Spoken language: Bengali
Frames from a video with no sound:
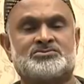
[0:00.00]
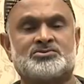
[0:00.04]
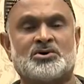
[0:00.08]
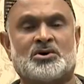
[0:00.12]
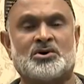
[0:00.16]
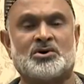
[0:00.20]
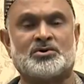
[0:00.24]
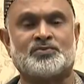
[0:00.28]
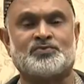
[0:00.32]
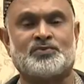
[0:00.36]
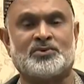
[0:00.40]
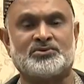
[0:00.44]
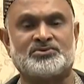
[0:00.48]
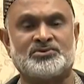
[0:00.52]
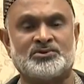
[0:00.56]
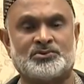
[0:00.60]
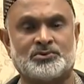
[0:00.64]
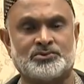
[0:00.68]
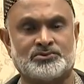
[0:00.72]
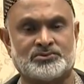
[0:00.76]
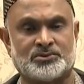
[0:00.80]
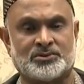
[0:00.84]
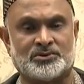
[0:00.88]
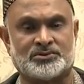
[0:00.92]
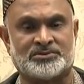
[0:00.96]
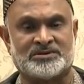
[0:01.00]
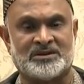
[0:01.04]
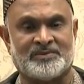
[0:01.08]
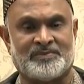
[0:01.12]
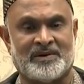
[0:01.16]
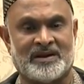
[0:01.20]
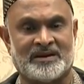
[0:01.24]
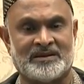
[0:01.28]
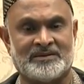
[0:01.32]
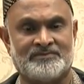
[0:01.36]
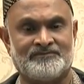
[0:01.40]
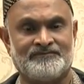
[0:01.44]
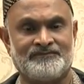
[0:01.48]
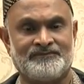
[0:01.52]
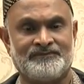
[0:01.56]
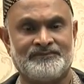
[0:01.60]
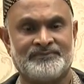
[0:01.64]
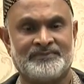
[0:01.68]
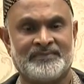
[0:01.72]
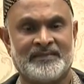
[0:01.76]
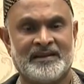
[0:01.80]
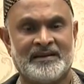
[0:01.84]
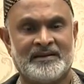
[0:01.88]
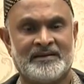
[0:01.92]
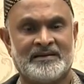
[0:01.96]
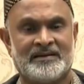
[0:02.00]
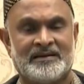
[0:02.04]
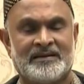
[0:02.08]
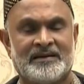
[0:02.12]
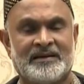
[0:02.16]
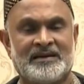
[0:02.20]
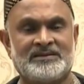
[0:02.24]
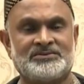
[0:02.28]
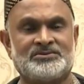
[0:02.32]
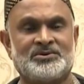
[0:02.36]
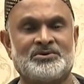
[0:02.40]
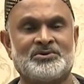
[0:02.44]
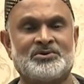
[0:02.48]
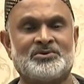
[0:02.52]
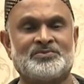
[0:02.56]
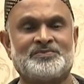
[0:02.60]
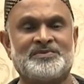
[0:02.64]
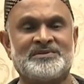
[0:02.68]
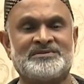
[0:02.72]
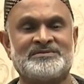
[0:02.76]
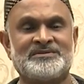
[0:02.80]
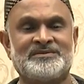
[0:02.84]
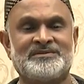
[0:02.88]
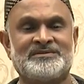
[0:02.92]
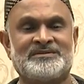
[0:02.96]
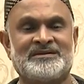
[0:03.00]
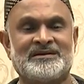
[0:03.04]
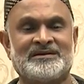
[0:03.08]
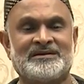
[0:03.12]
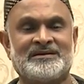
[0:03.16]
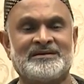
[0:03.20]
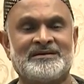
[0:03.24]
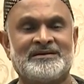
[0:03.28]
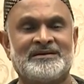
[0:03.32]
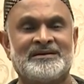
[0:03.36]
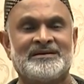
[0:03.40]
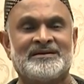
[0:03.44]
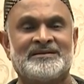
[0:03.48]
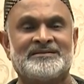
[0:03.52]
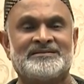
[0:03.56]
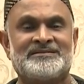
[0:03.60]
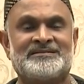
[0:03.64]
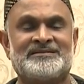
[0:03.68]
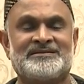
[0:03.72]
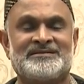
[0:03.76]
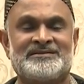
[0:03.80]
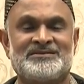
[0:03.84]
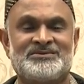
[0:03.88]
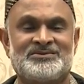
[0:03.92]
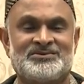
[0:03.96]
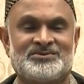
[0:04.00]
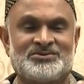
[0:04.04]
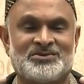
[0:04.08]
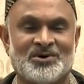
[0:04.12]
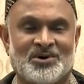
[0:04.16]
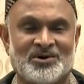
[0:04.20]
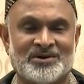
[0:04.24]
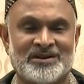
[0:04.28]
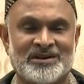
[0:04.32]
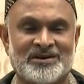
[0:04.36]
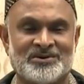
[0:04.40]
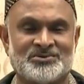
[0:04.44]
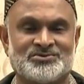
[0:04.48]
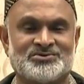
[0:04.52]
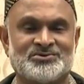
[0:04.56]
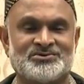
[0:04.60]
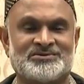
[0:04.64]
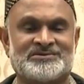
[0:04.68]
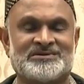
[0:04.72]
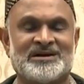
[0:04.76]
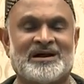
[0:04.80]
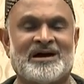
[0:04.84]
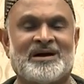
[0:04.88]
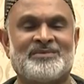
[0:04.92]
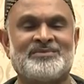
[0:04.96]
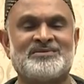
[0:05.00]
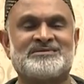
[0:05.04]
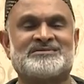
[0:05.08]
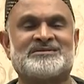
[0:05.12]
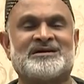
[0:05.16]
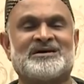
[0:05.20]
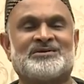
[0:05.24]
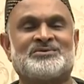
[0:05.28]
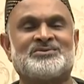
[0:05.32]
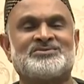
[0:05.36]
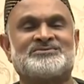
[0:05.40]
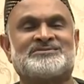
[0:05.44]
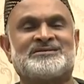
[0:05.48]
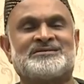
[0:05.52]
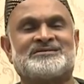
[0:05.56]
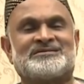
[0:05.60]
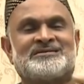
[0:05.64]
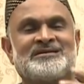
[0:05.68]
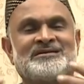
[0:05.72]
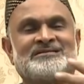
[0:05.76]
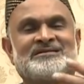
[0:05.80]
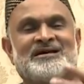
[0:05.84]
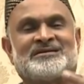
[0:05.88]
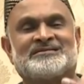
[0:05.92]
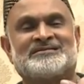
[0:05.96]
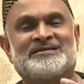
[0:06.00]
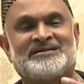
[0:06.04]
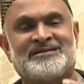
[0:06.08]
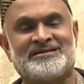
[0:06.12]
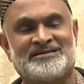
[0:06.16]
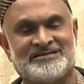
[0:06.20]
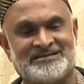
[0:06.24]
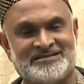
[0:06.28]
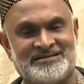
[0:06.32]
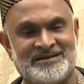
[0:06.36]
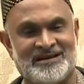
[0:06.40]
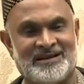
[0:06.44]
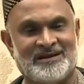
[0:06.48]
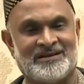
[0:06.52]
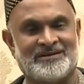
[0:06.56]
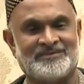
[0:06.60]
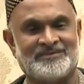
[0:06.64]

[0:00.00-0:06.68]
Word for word: জ্বর প্রতিরোধ করতে পারে এই জন্য পৃথিবীতে জ্বরের ওষুধটা আবিষ্কার হয়েছে তিতা জিনিস দিয়ে